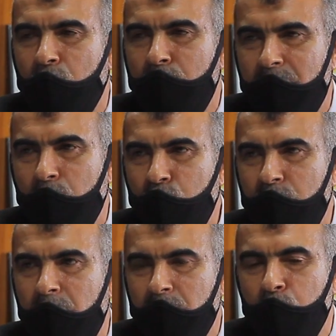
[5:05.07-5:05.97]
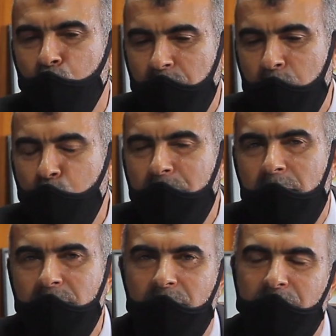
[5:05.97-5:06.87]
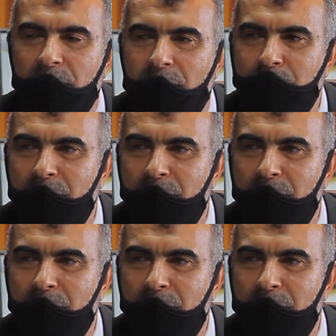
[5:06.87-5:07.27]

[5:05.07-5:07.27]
حنا بغينا نعملوا على توقيع هذه